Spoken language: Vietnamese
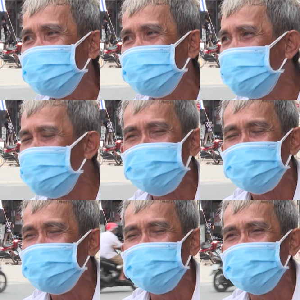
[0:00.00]
đi đâu cũng được
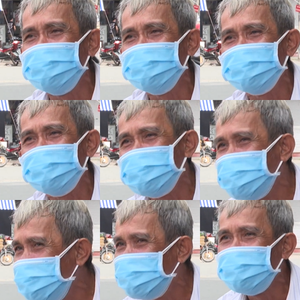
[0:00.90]
hết á, ra
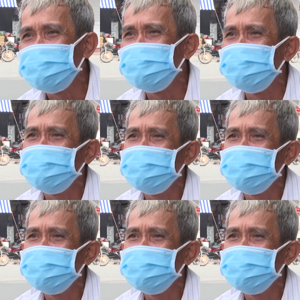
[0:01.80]
đường không được luôn,